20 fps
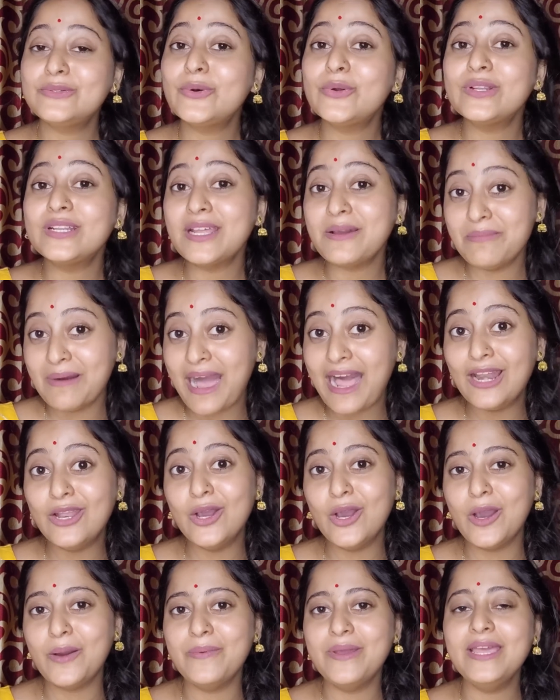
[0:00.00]
কোনটা
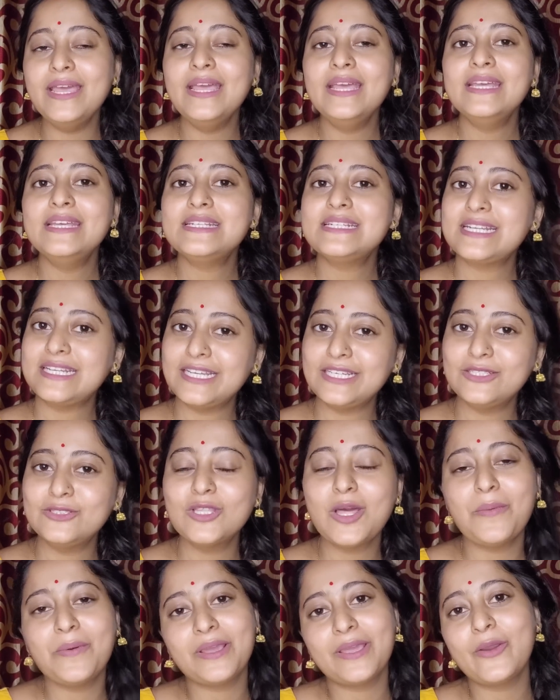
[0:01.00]
ভালো হবে সেটা
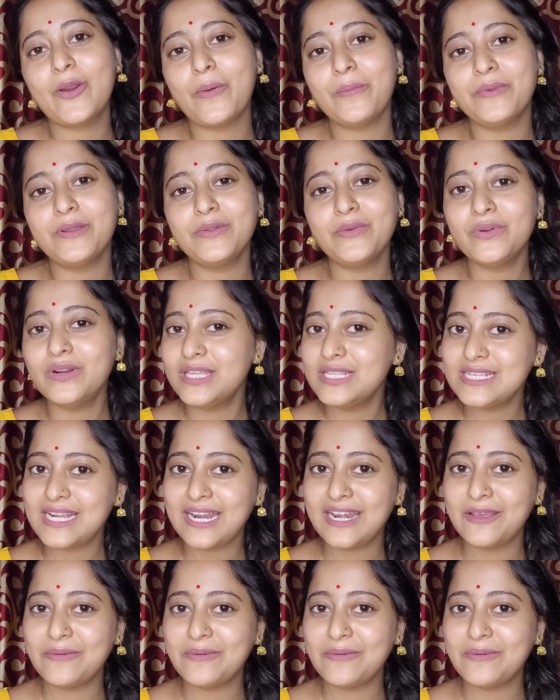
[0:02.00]
কিন্তু আমাকে কমেন্ট করে